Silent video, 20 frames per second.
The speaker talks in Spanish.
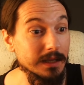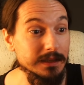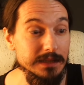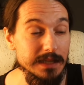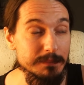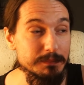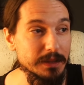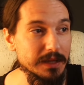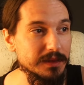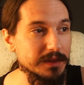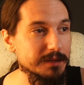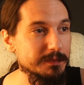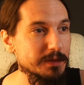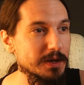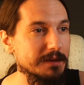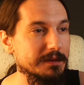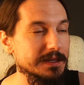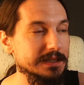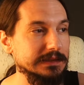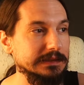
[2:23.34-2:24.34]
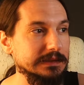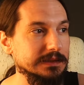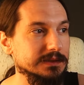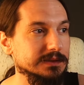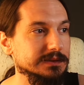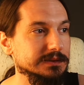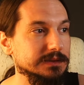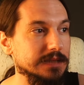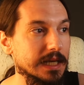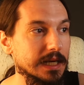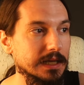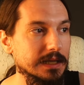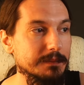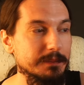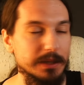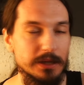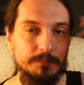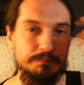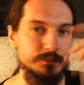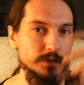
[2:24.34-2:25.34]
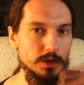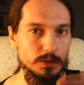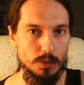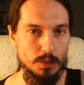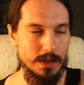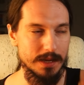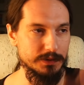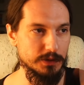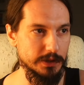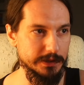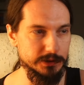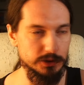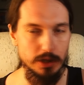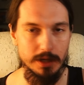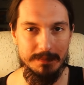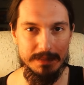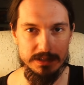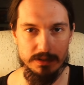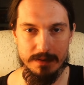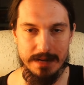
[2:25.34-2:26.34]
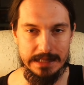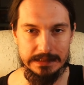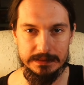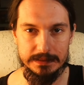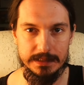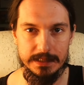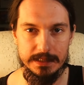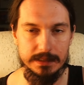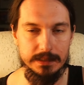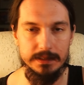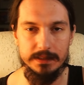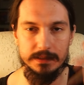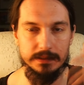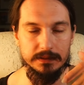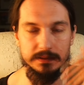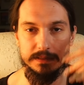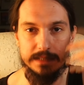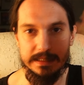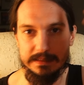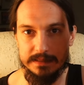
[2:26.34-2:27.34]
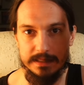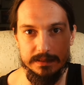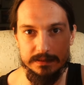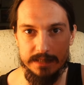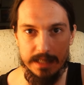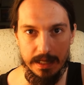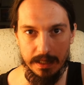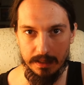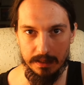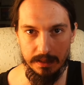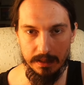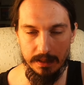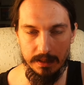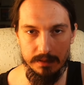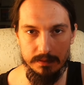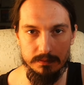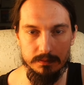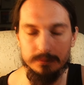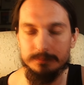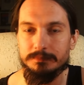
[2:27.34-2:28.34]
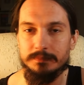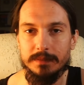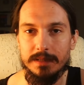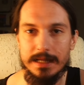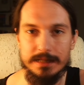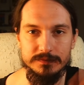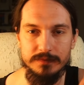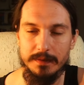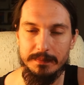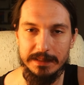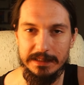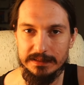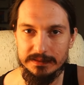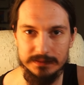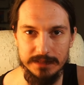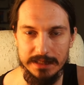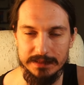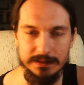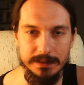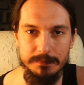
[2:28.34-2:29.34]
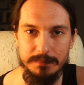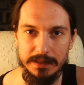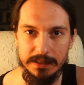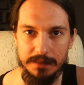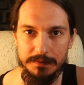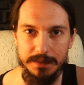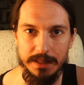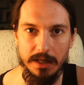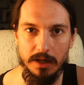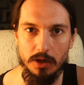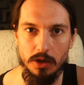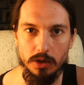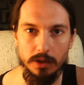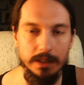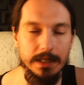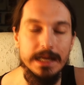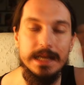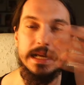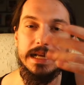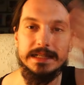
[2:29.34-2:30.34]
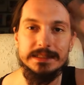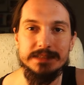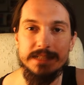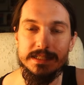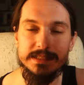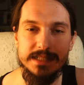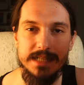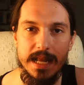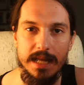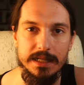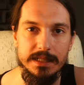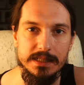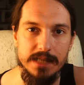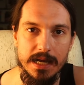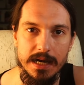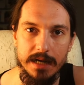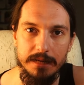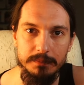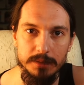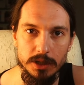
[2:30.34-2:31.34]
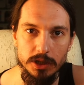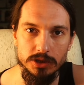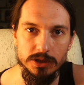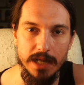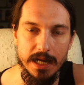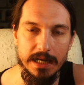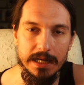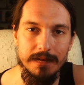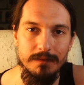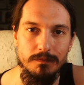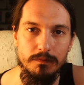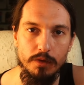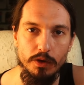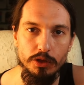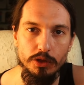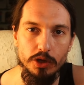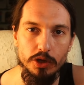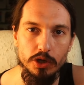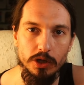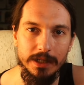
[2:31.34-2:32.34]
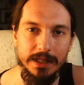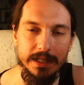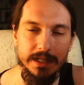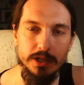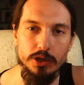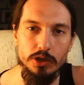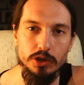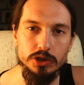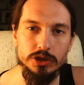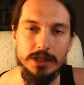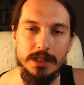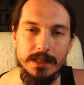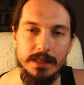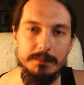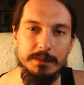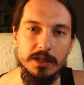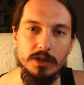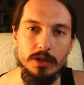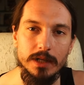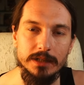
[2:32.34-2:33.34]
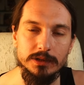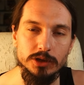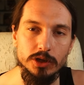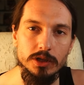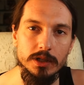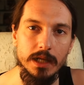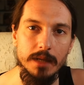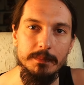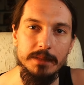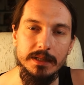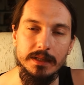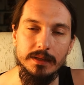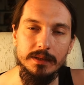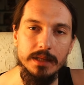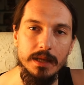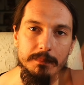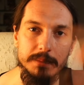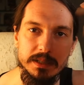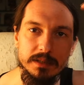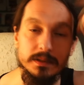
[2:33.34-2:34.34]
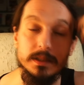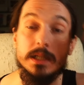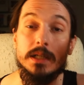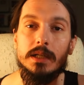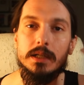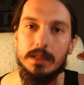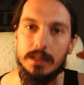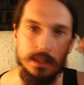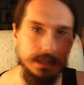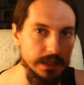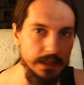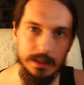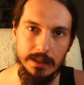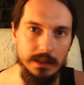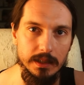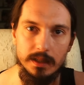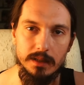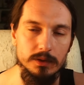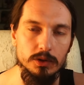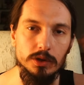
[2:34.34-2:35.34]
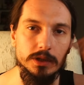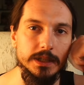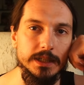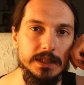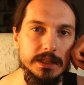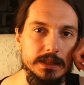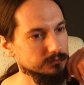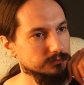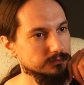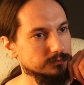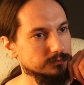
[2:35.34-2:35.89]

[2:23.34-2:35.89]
al principio, a ver, se, ríe, pero cuando esto le pasa a una tía y la tía se ríe, las feministas siempre te vienen con. Es que es la risa nerviosa, en el fondo no quiere. Yo lo sé de mi corazón que me dice a mí que no quiere.